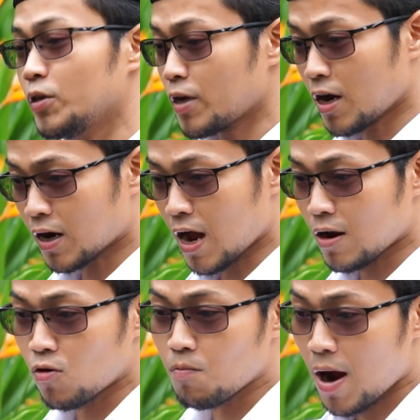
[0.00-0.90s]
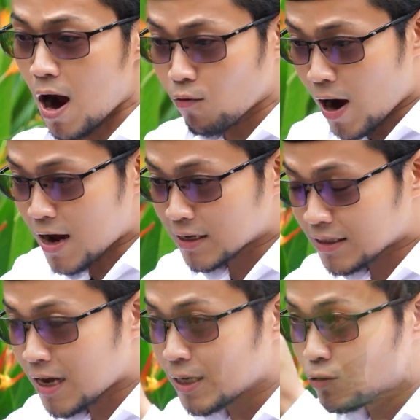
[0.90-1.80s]
yang kalau mau
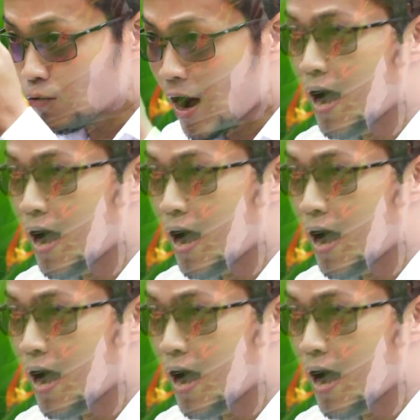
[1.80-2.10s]
harta itu